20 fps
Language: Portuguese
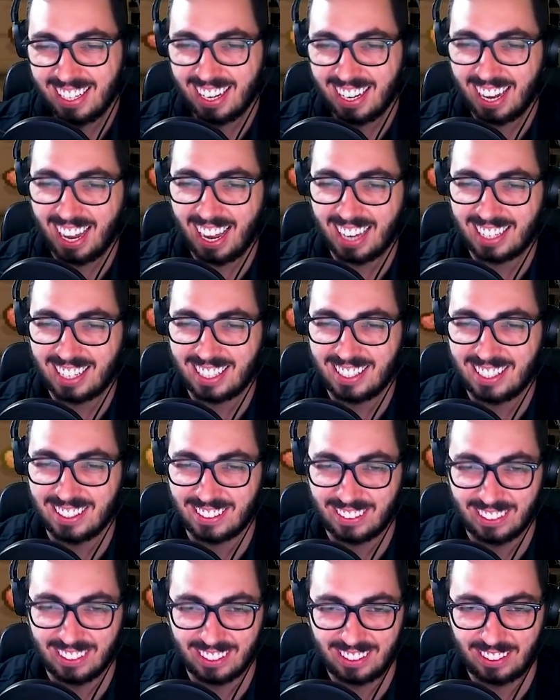Ai, que
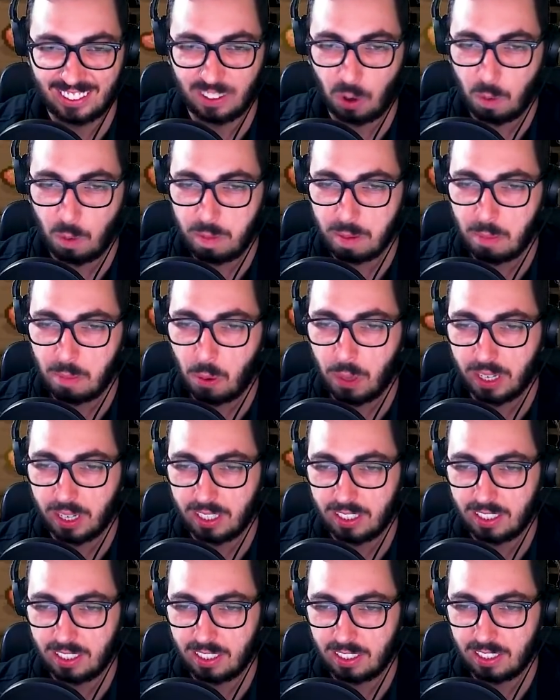desgosto. Opa, boa.
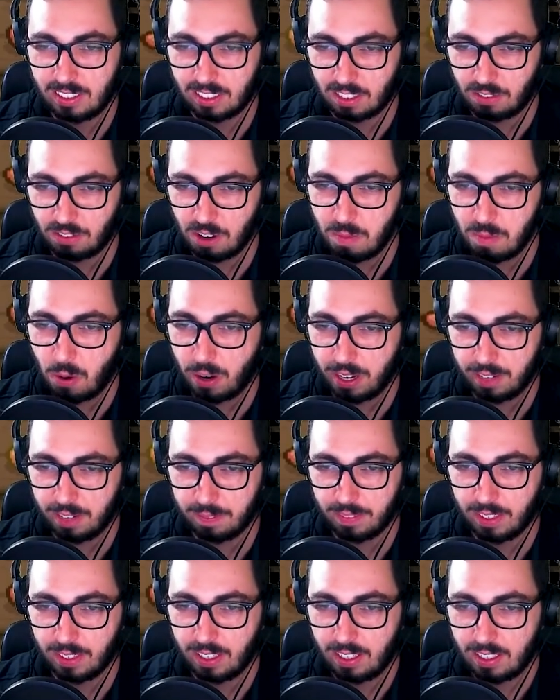Isso aqui foi bom, hein?
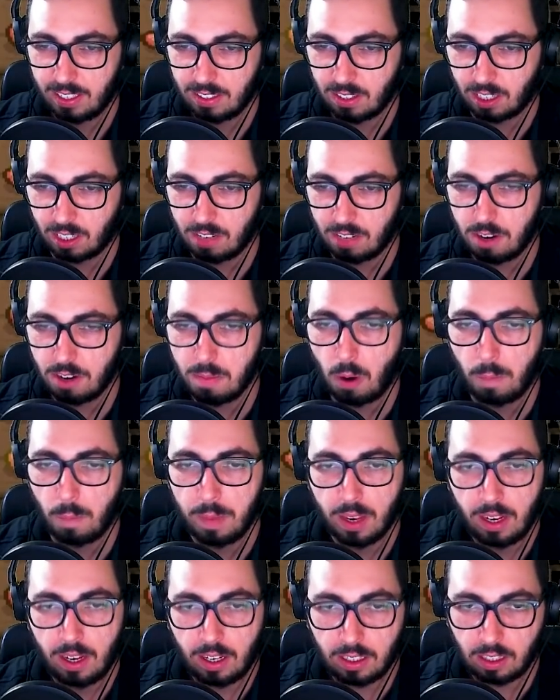Isso aqui foi bom.
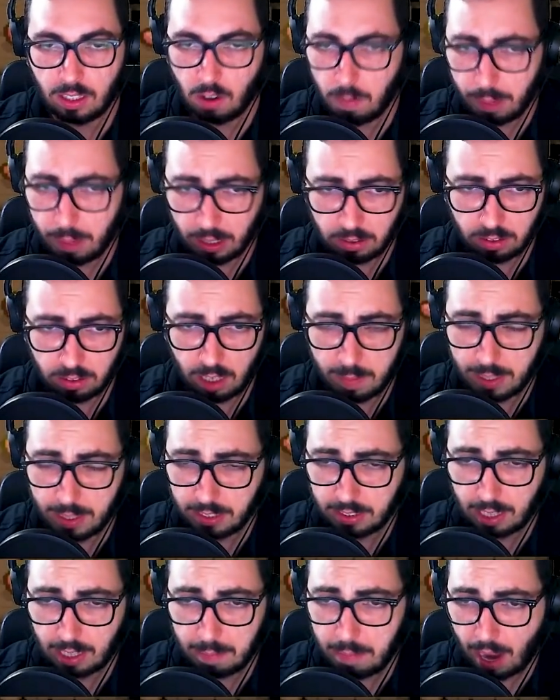Então, eu particularmente
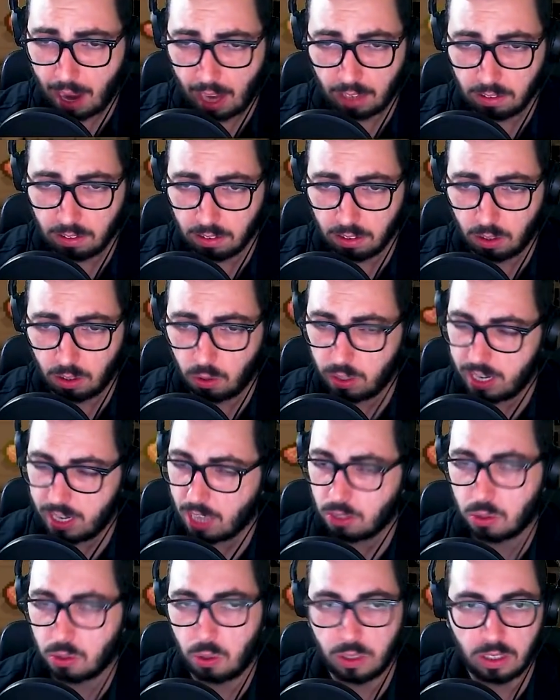trabalho e
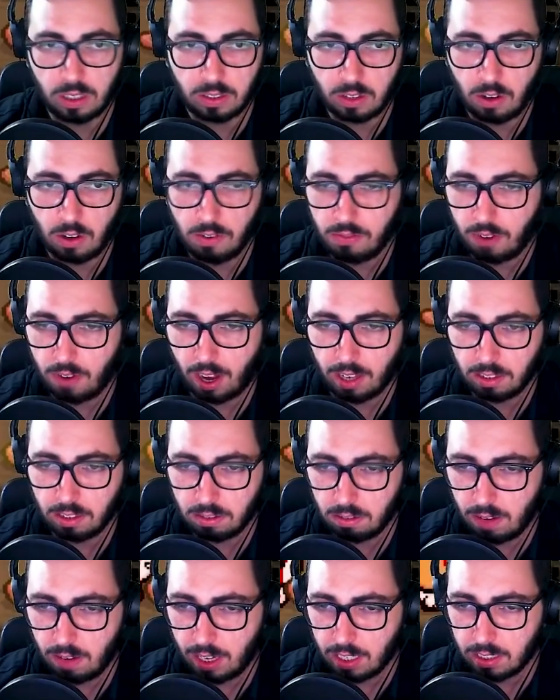as coisas que eu
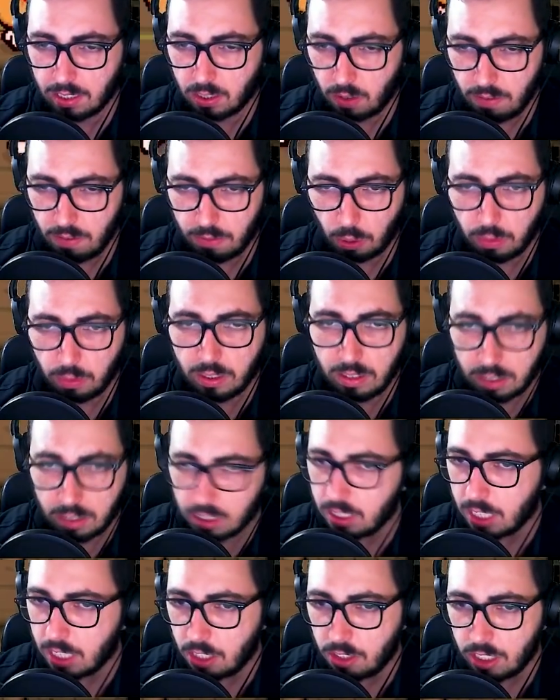faço, elas são em volta
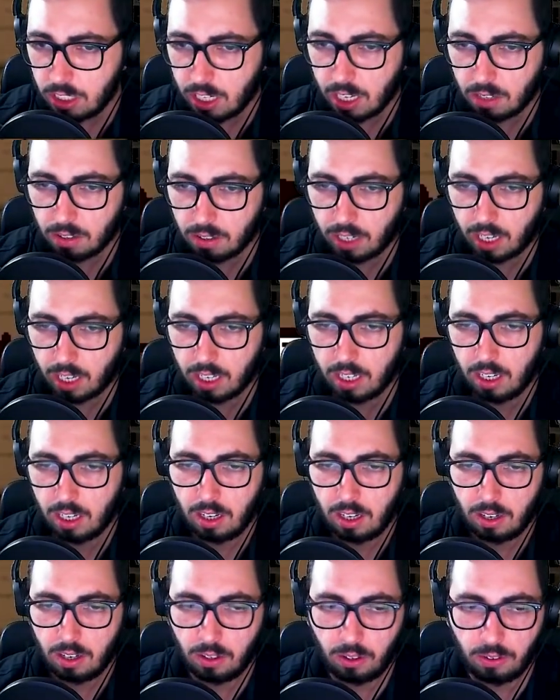sim a dinheiro, né?
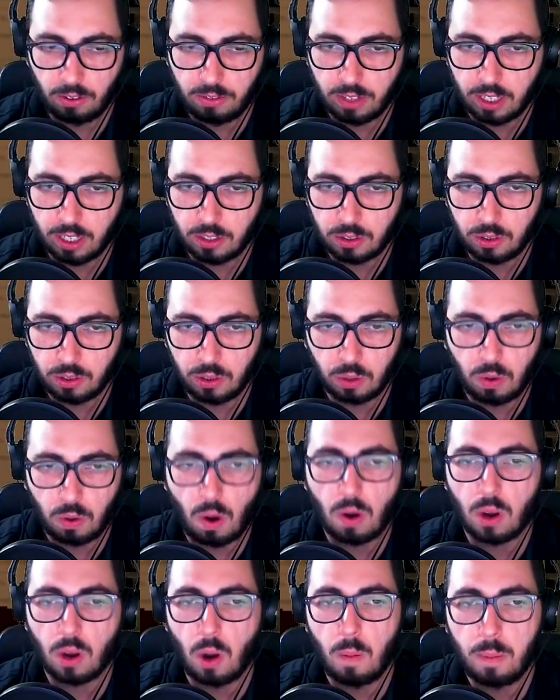Eu não vejo
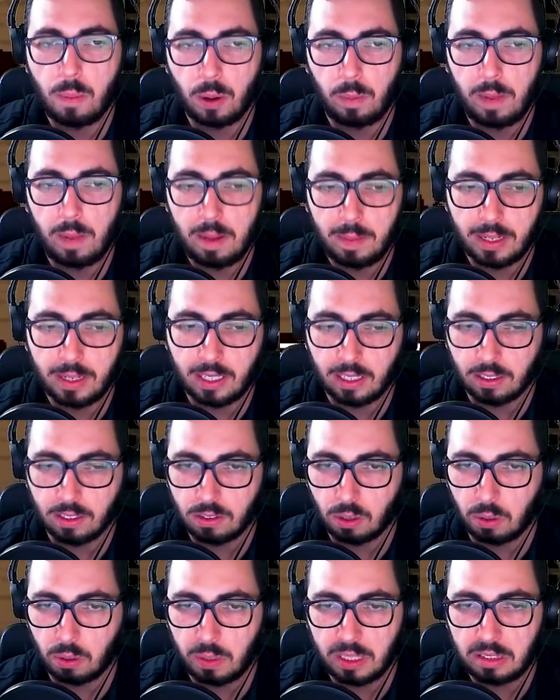qual que é o problema nisso,
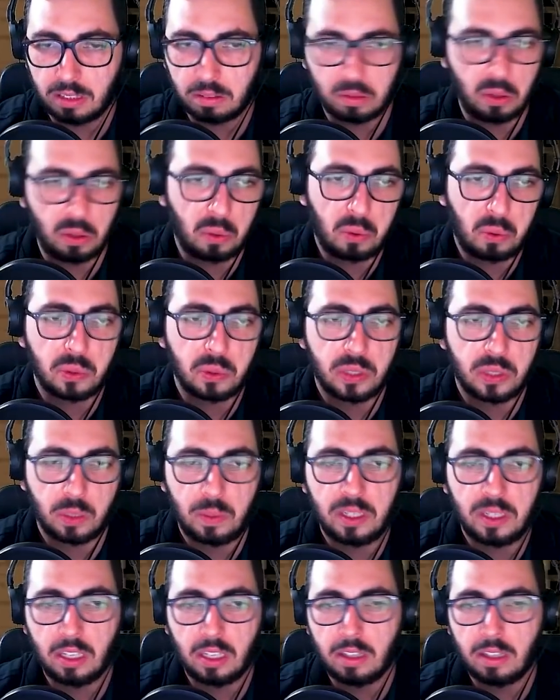eu não, não consigo
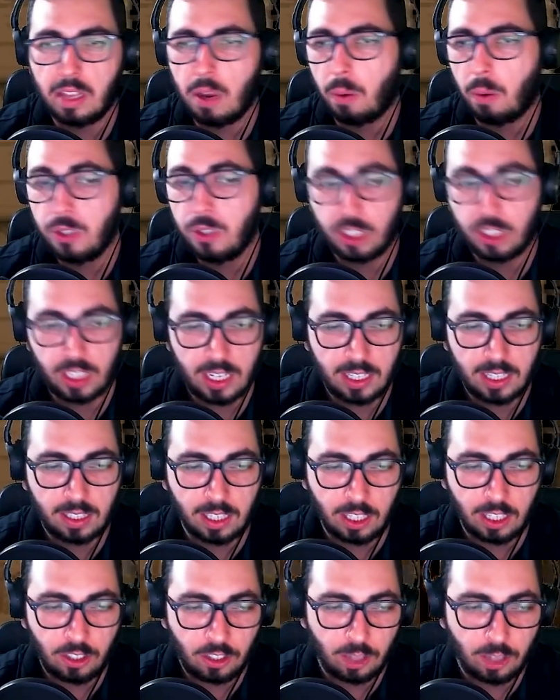entender onde que
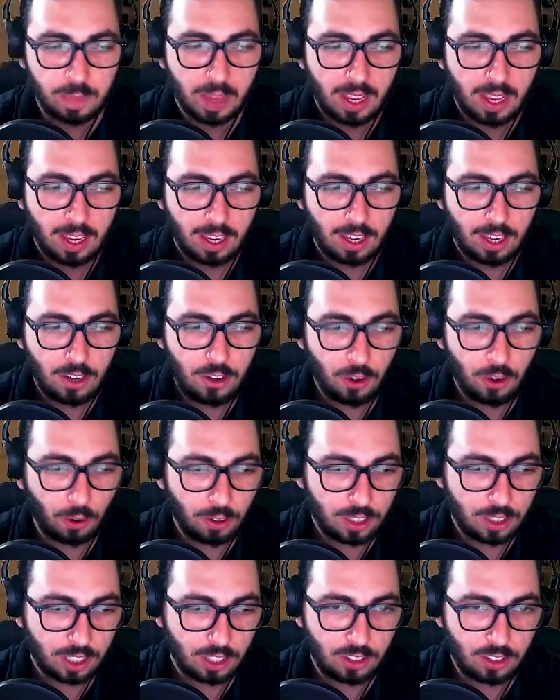existe e de
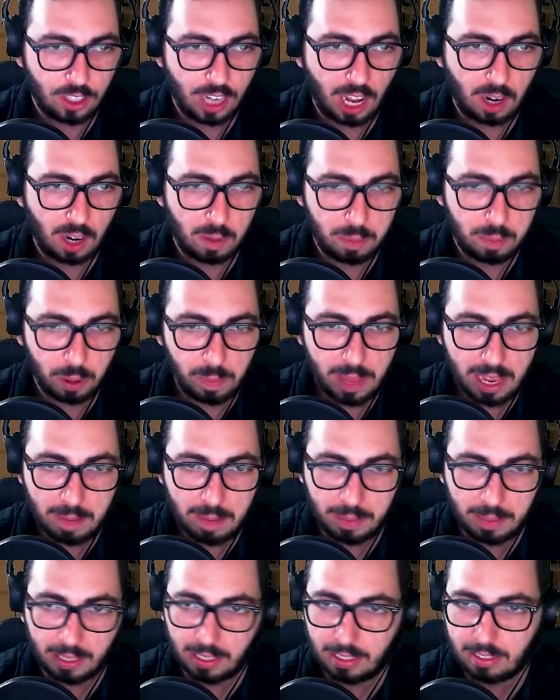onde que tiraram o
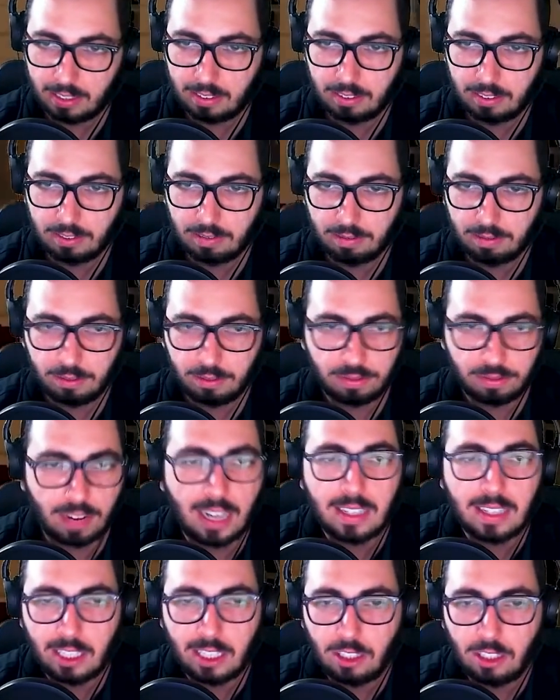problema, né? Não, não faz
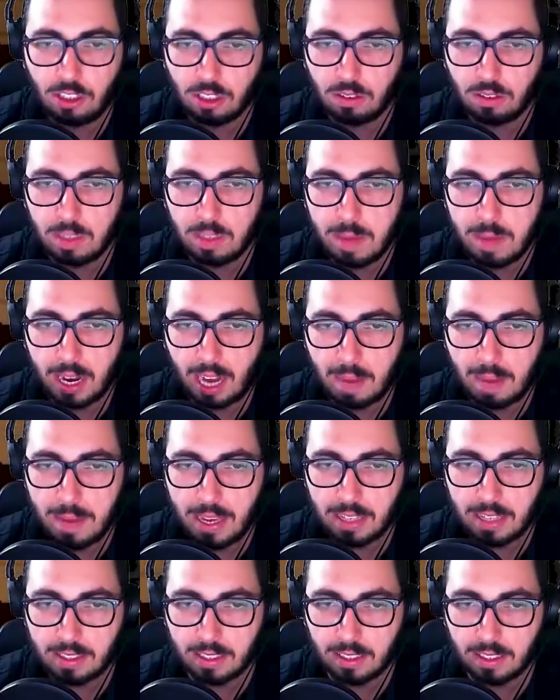sentido na minha
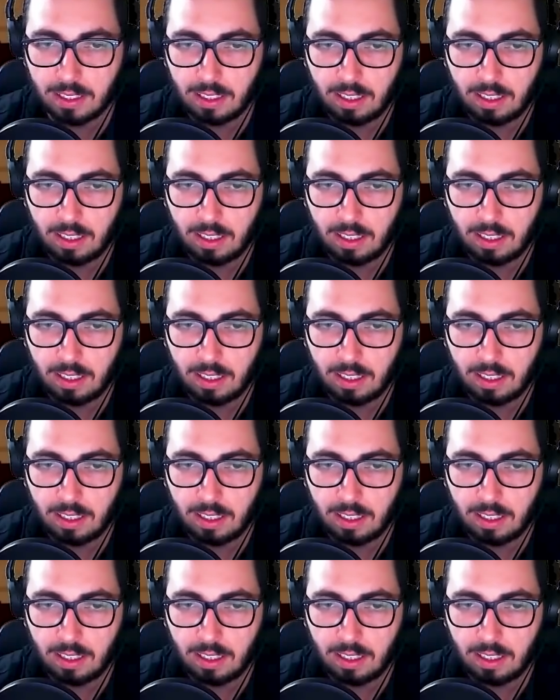cabeça.